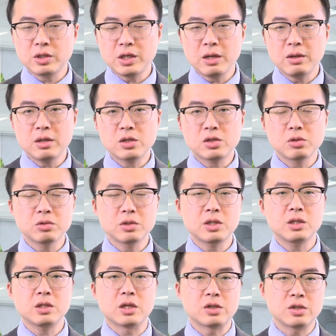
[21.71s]
天周
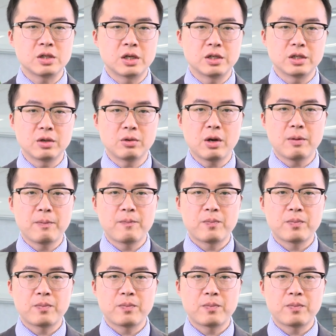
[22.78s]
四的市场情况。